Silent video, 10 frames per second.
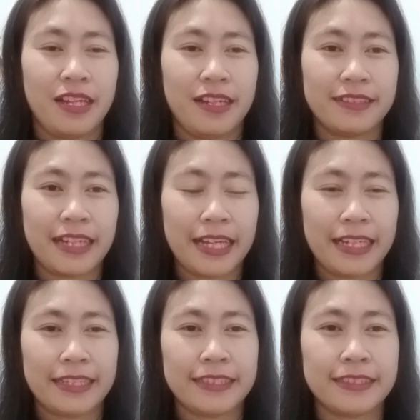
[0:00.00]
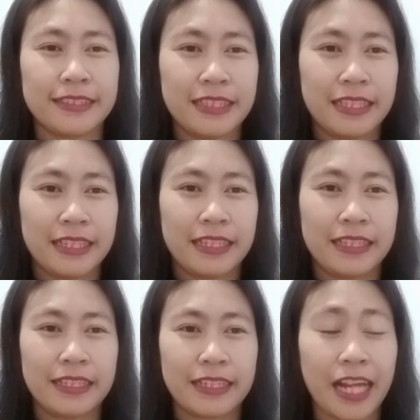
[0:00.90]
Nah,
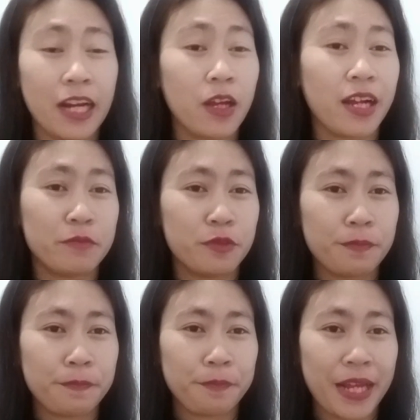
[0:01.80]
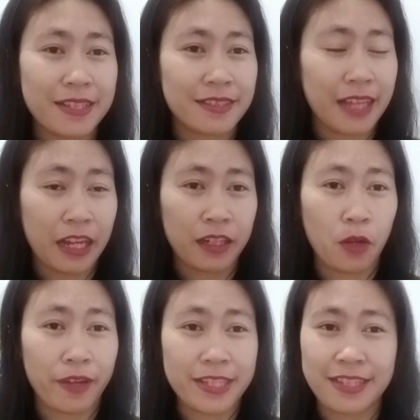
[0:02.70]
kalau kamu pasang
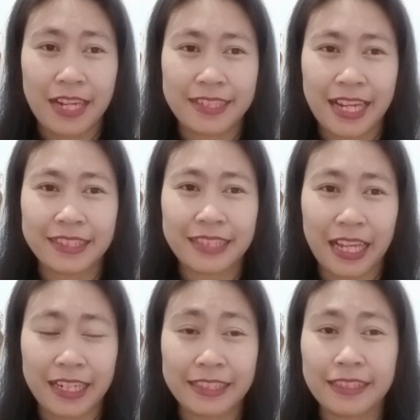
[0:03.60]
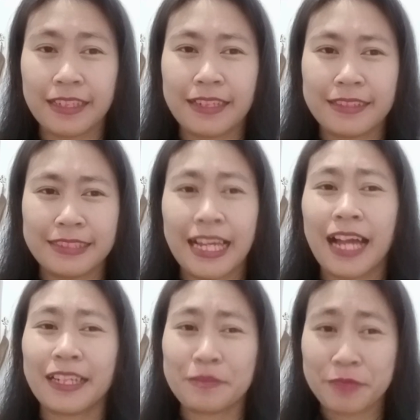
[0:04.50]
wajah datar, nanti
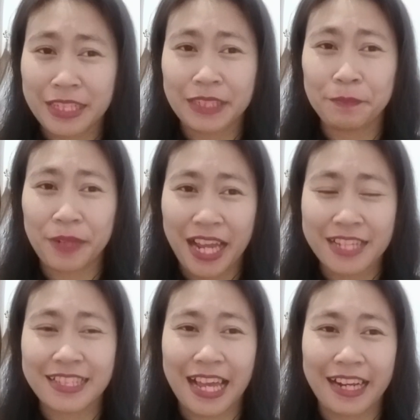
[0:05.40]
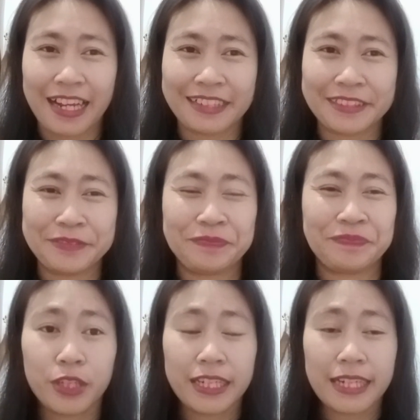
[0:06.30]
dia akan menjadi penasaran.
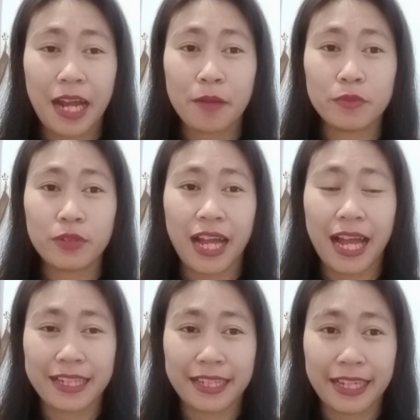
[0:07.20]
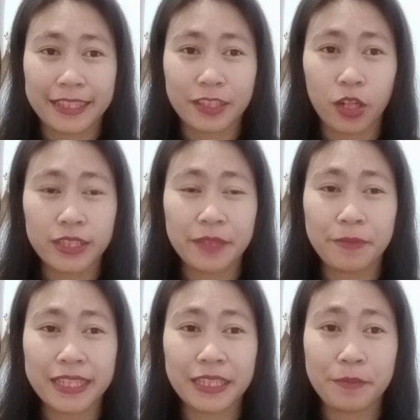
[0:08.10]
Mungkin kamu kaget, kok
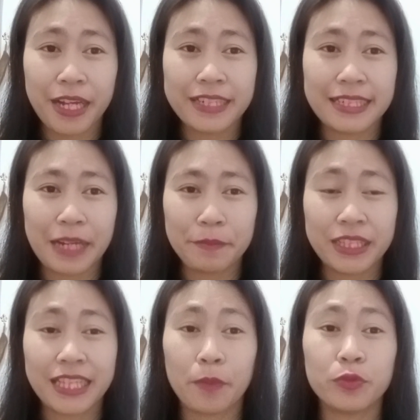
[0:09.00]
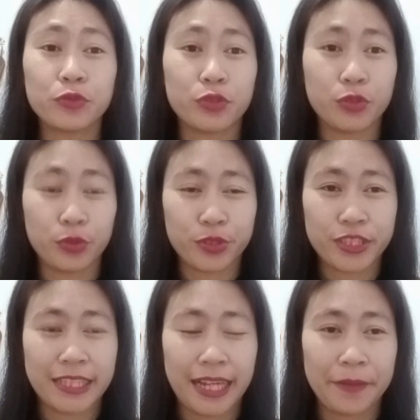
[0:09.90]
tiba-tiba dia minta
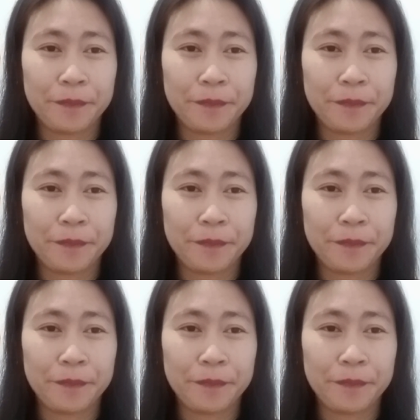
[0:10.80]
putus ya.